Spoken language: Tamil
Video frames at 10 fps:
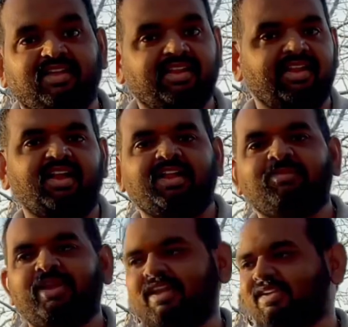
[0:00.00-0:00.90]
அதான்
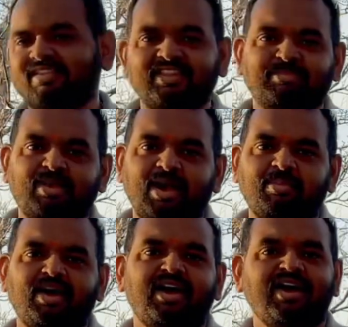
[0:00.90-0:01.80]
நாட்டாமையில் இந்த
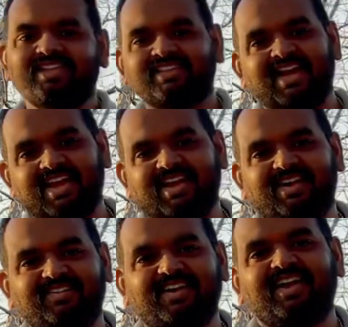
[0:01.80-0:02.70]
மாமா இந்த
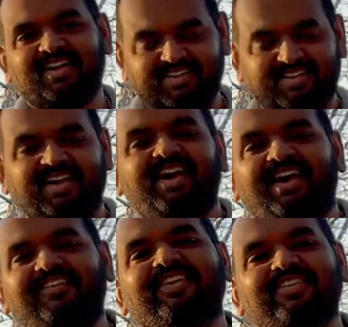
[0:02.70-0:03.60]
அக்காவை
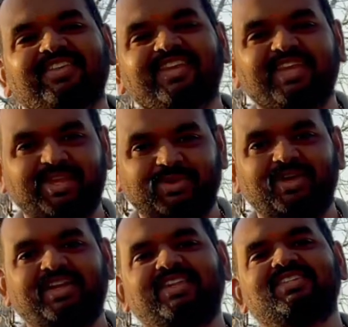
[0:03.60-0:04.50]
அவர் வந்து
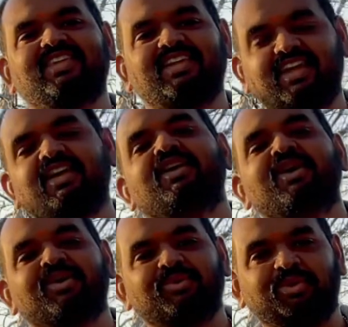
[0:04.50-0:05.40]
ஹீரோவாக நடிச்சிருக்கிற
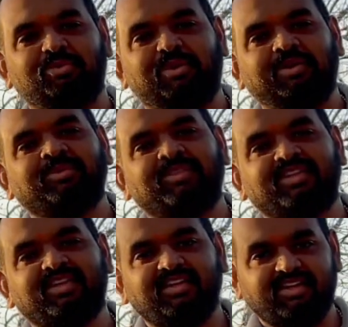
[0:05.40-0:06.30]
ஒரு படம்
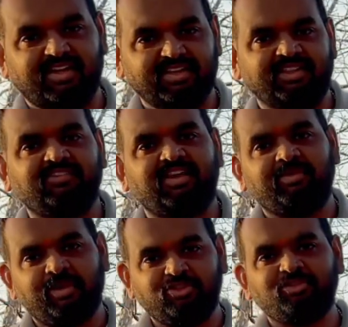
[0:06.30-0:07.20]
வந்து இந்த
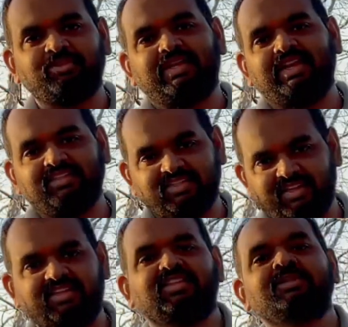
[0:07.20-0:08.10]
வாரம் அதுவும் ரிலீஸ்
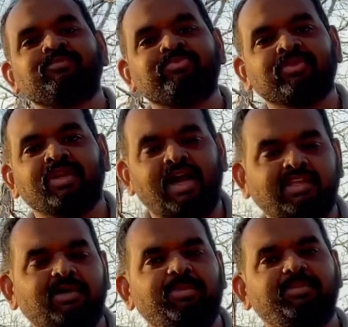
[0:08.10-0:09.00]
ஆகுது
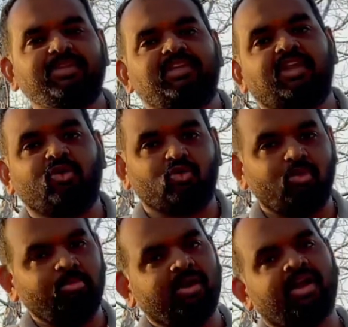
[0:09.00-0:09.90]
அதுக்கப்புறம் பார்த்திங்கன்னா
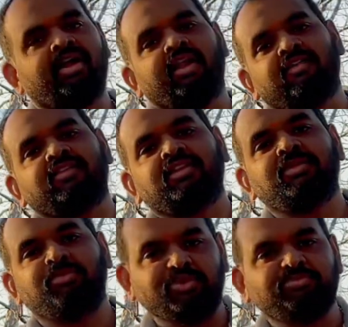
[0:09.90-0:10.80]
ரொம்ப நாளாக வந்துட்டு
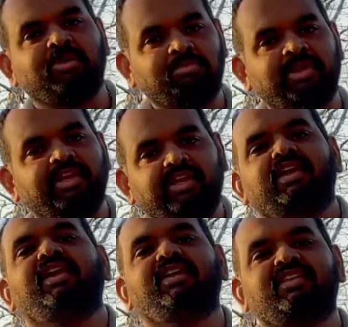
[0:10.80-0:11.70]
போஸ்ட்மான் பண்ணிக்கிட்டே
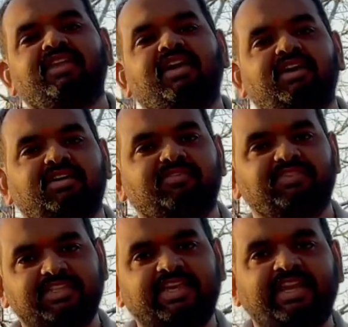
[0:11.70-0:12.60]
இருந்த விஜய்